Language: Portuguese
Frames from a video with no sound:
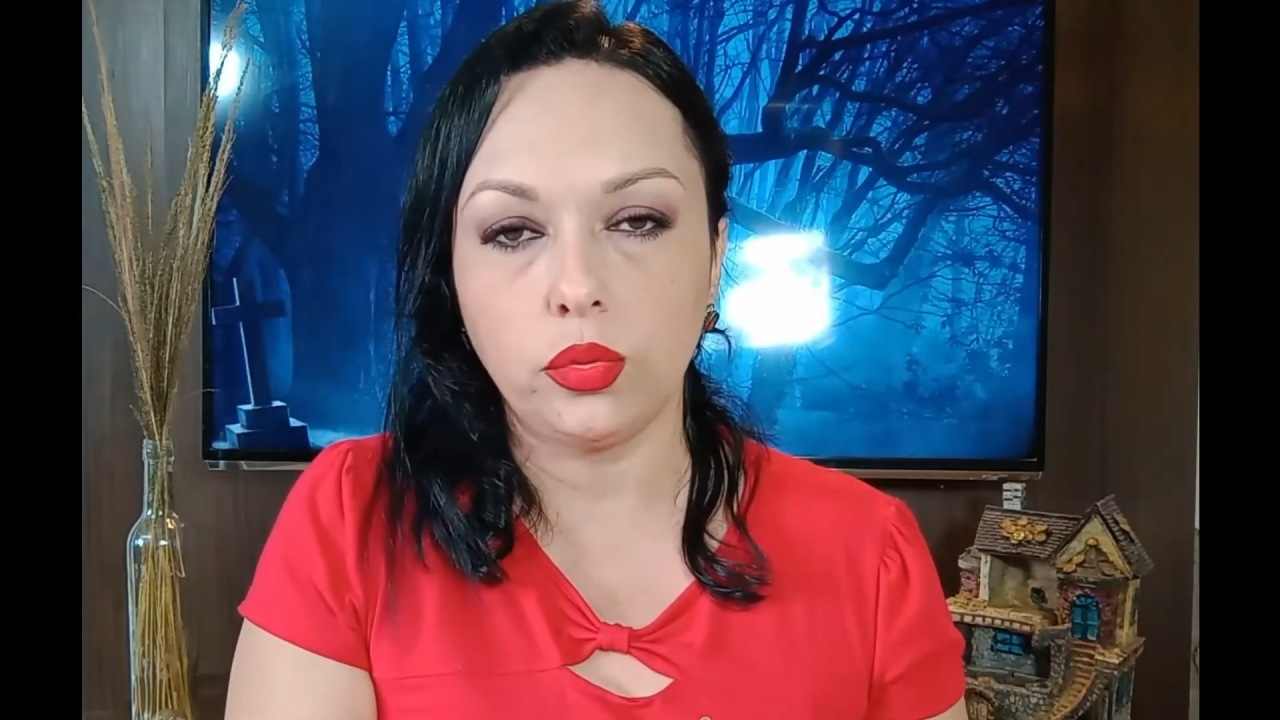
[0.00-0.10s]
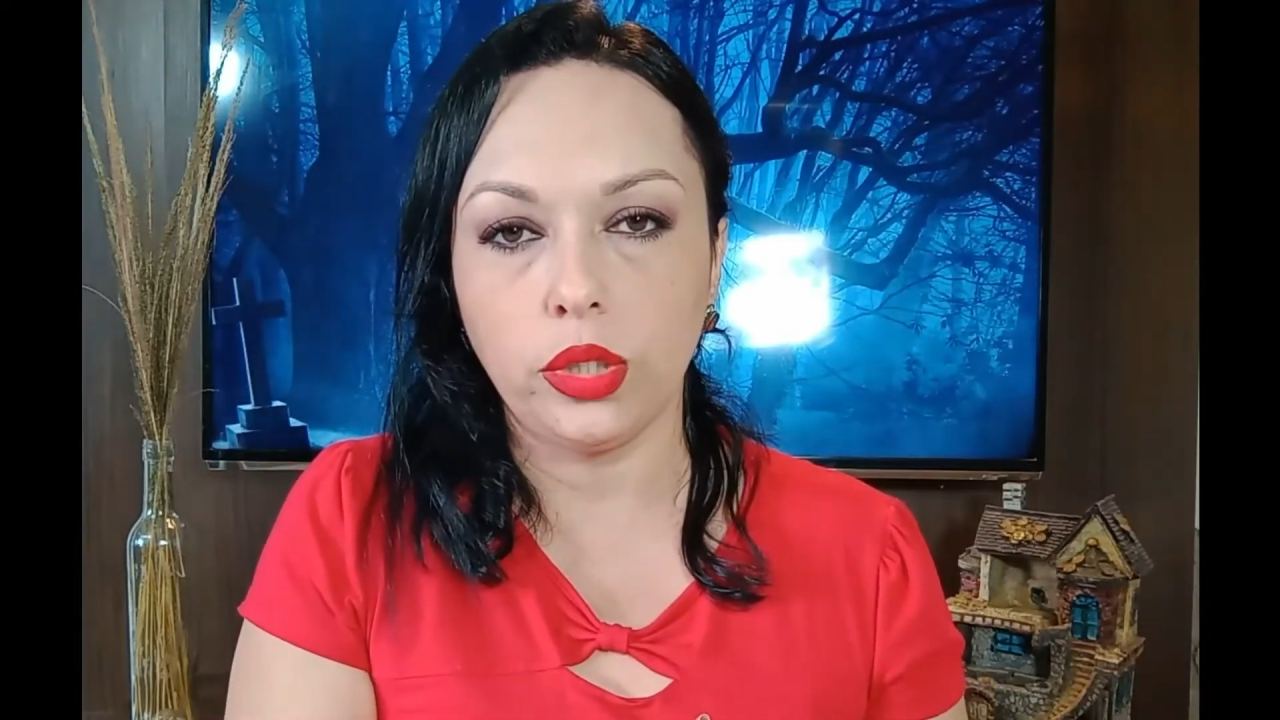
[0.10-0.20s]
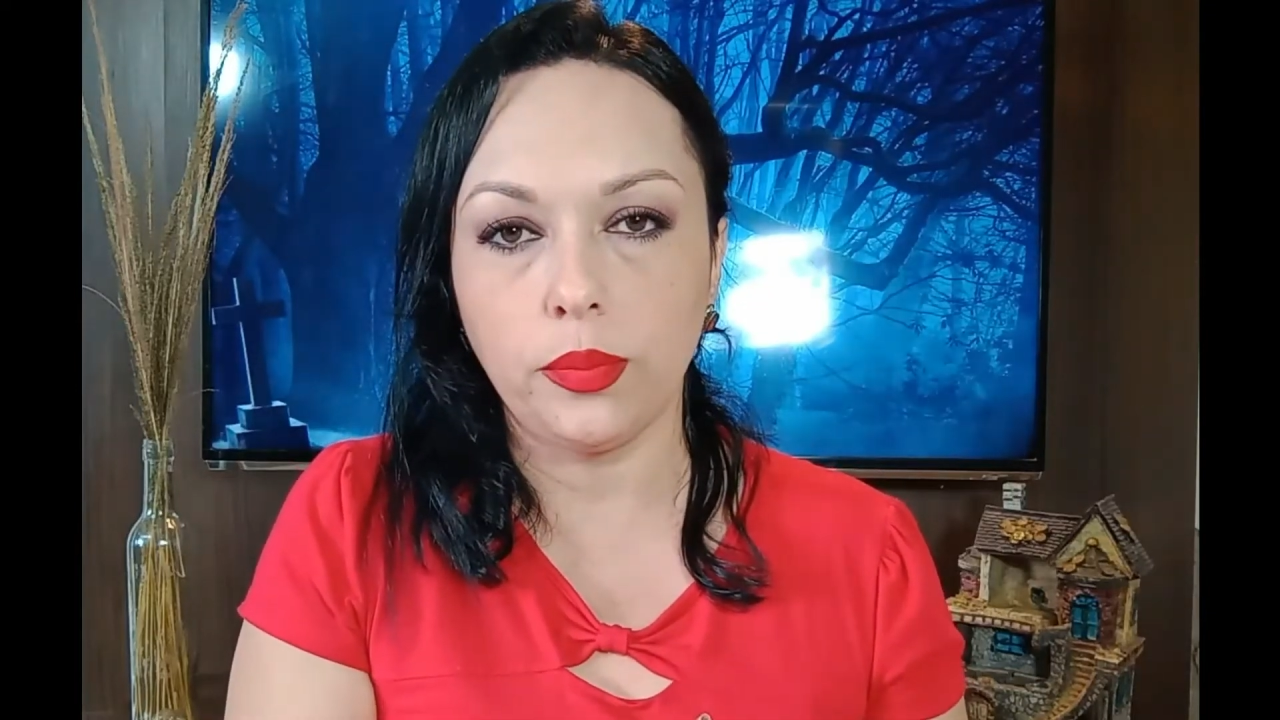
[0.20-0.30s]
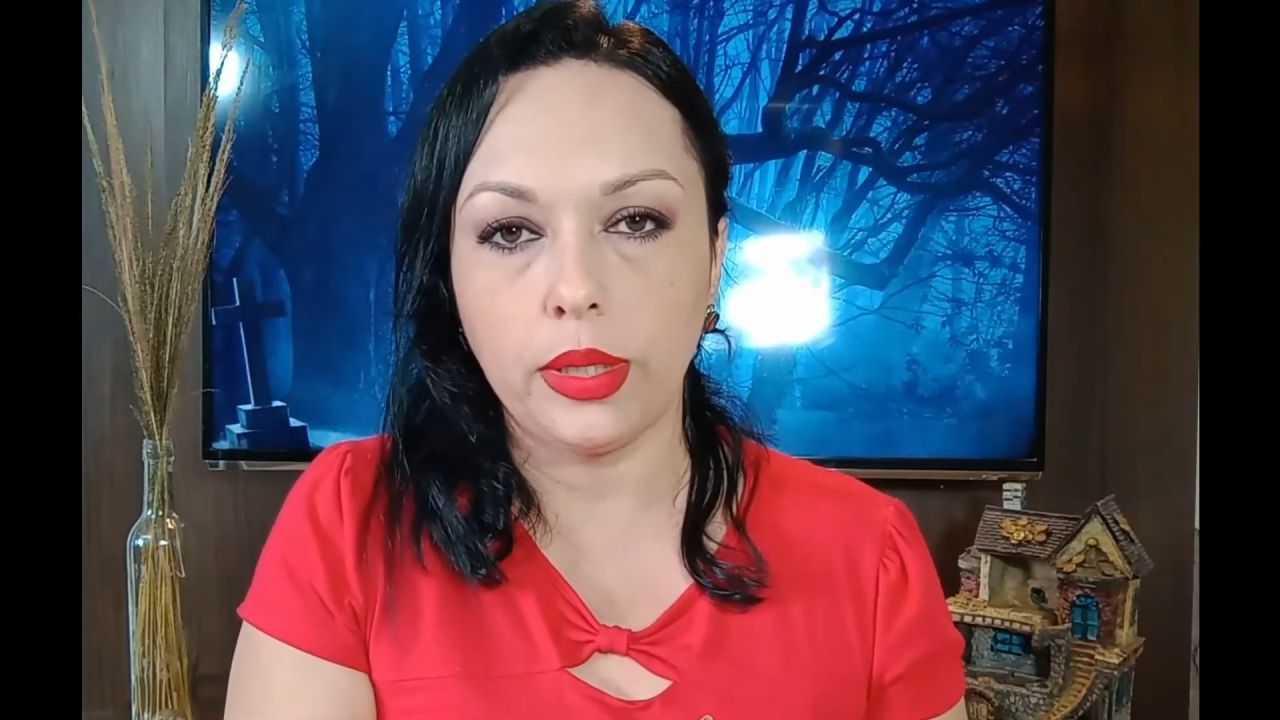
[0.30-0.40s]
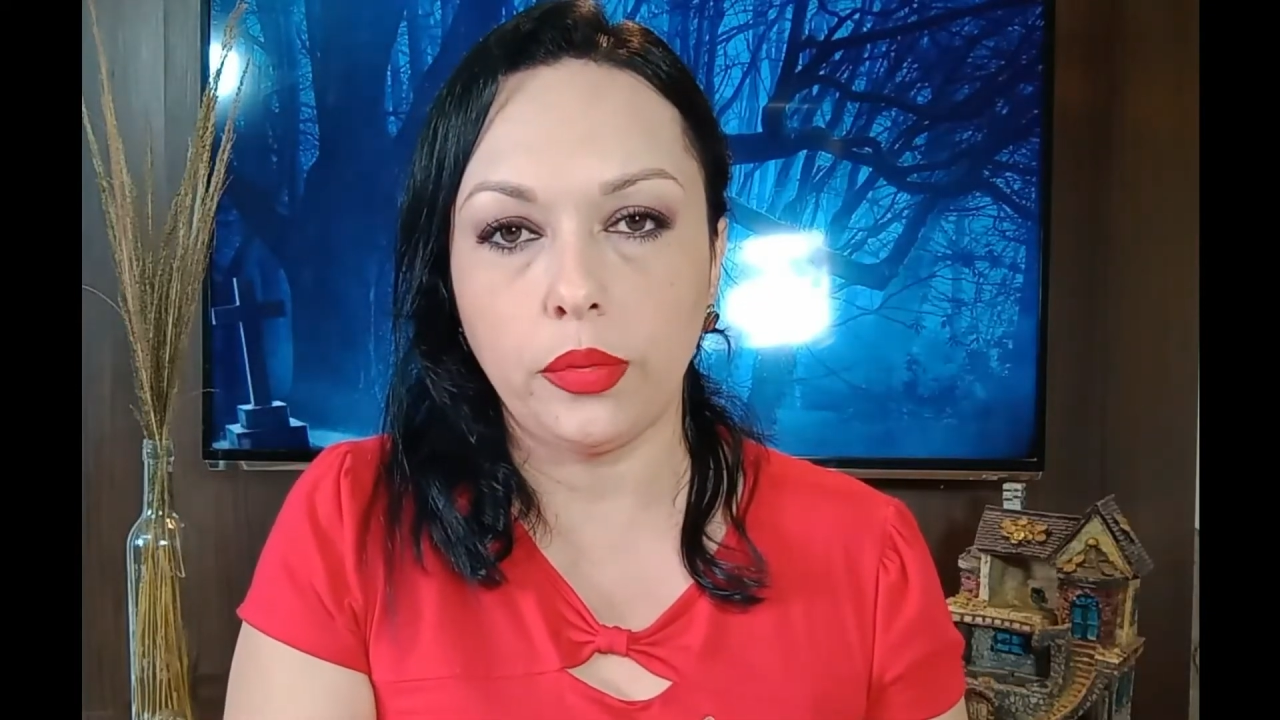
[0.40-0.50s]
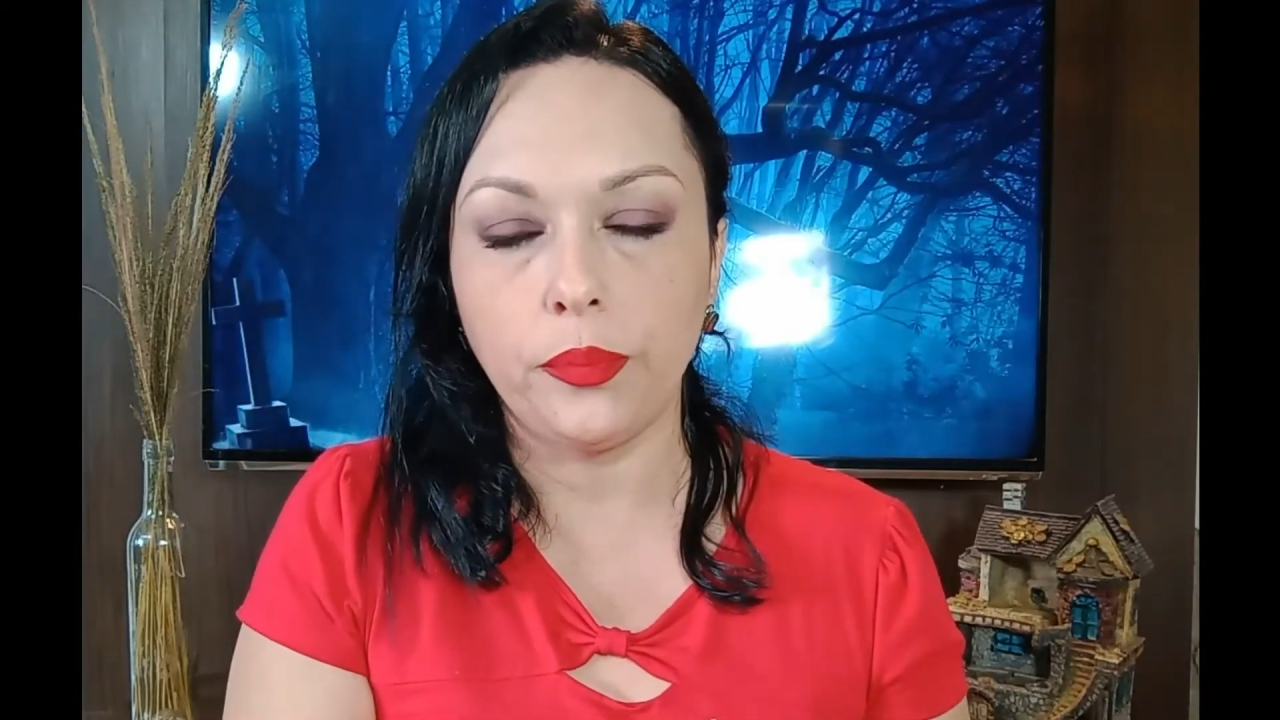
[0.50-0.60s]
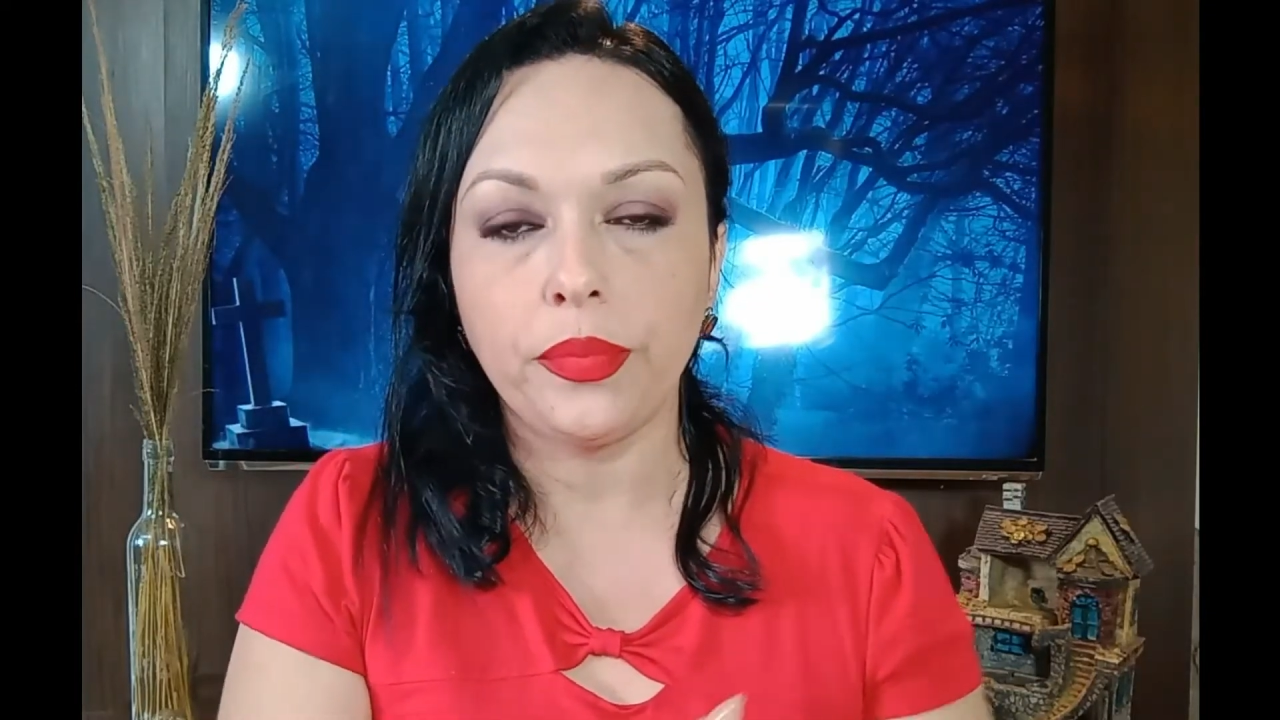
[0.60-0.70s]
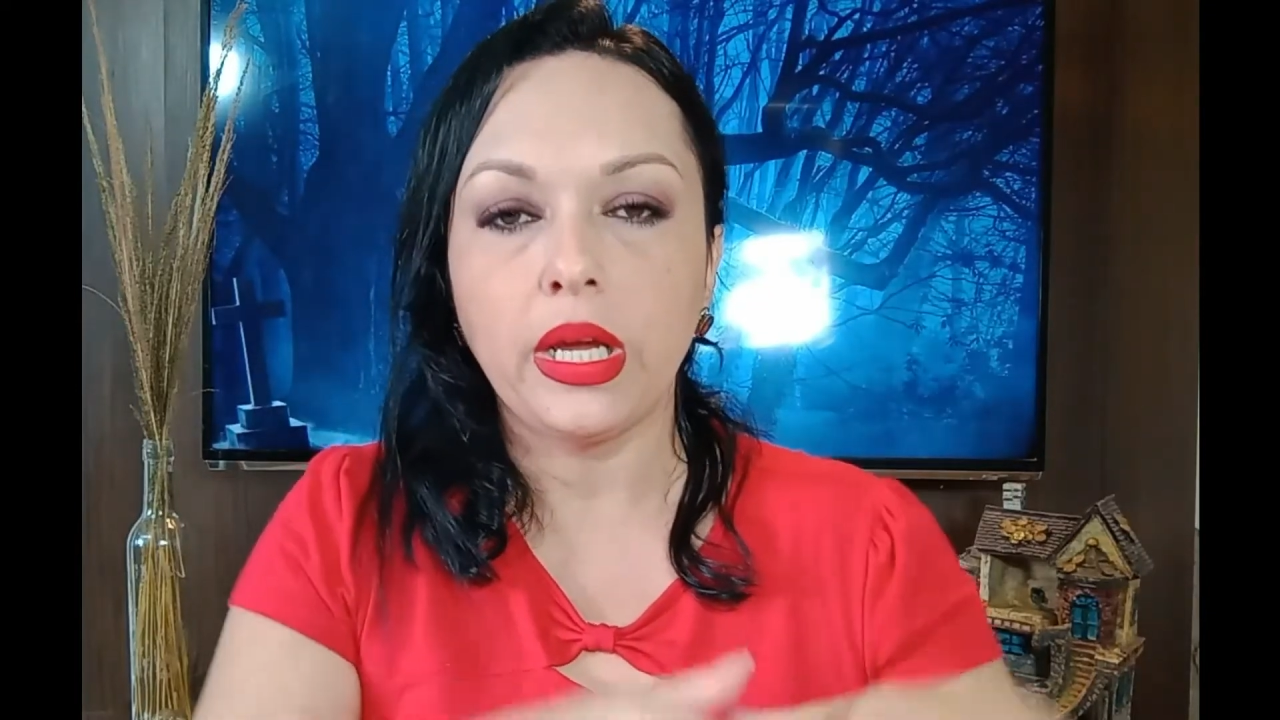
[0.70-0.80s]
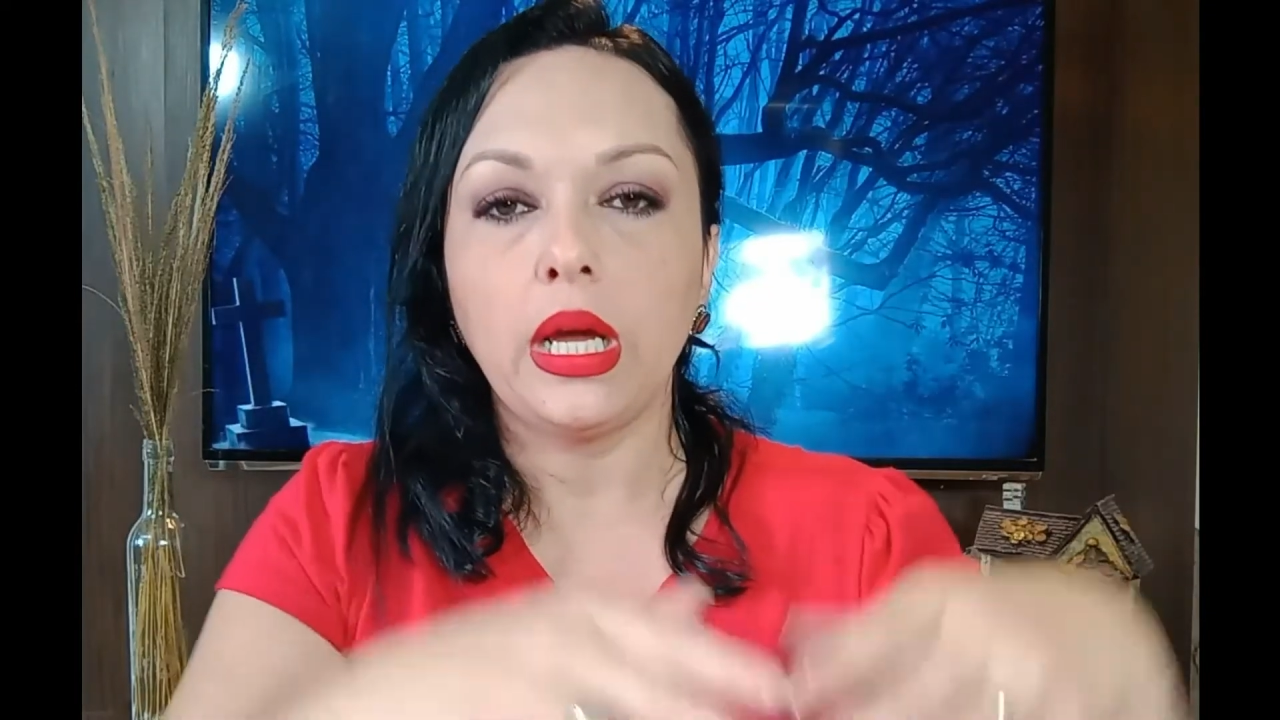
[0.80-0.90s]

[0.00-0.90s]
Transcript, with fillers: do irmão.